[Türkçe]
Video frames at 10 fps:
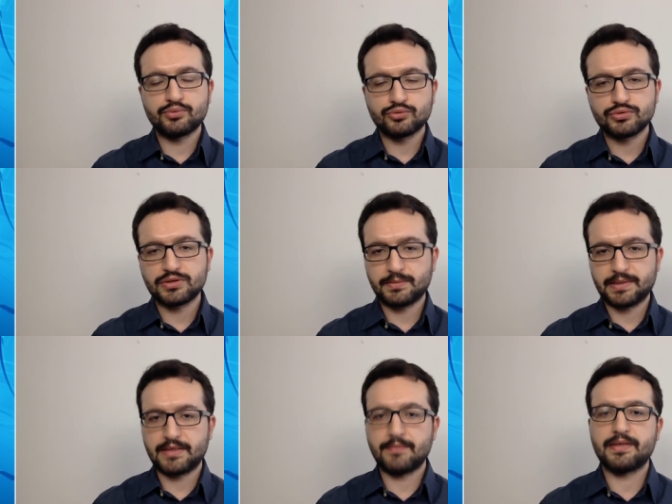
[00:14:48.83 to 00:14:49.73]
Bununla
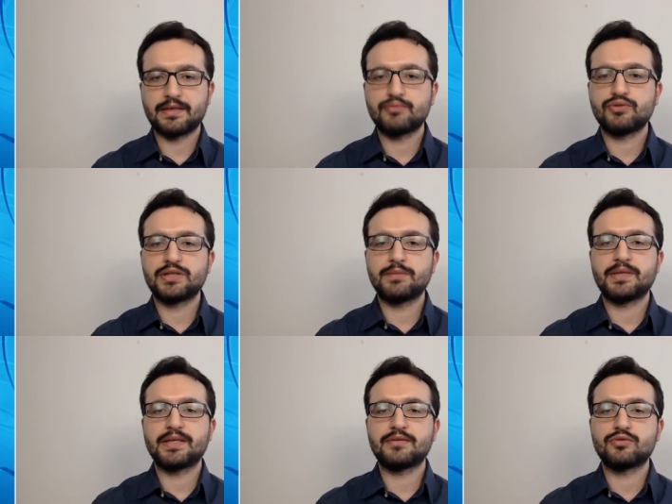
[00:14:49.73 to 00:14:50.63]
beraber yani bu iki
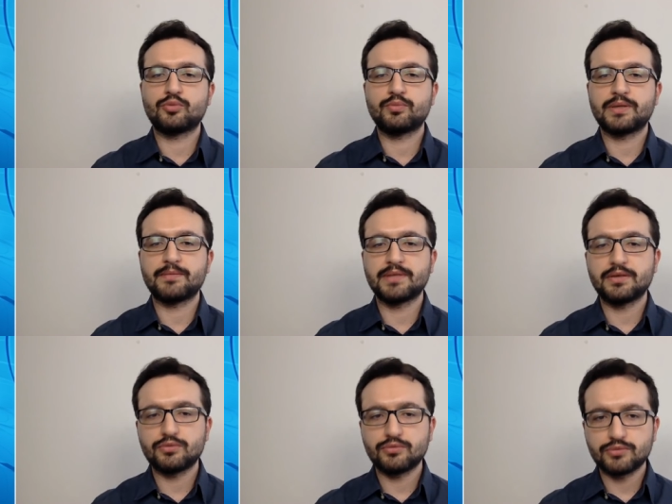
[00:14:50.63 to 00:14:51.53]
paket
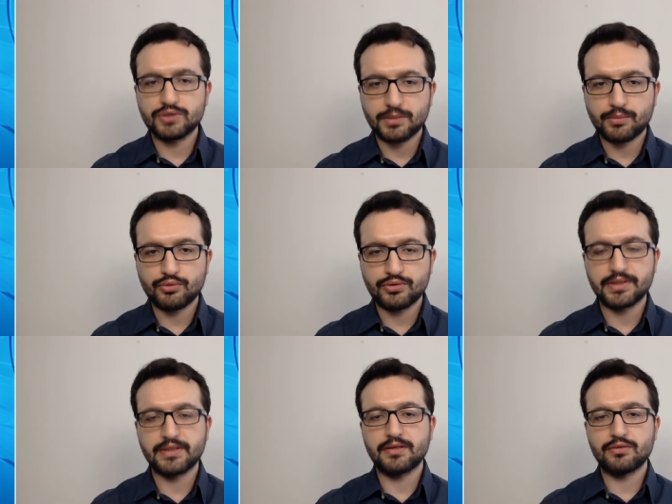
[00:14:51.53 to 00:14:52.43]
toplamda
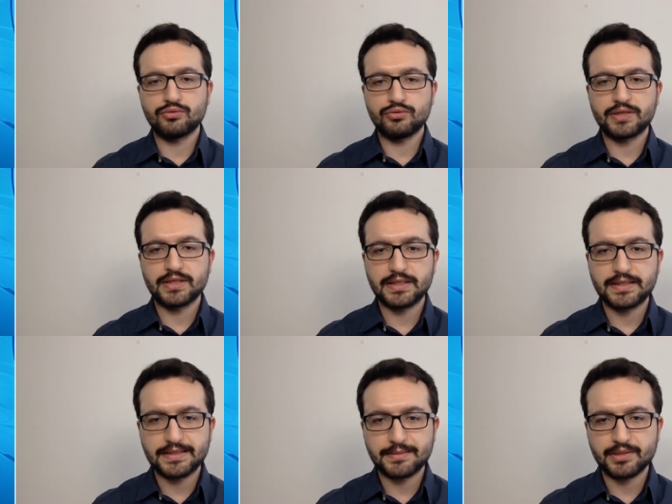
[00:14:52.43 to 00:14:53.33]
Japonya'da ülkede
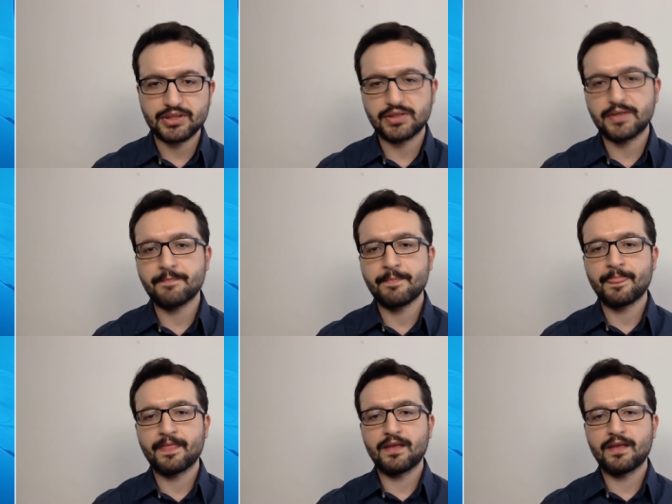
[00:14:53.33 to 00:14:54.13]
kişi başına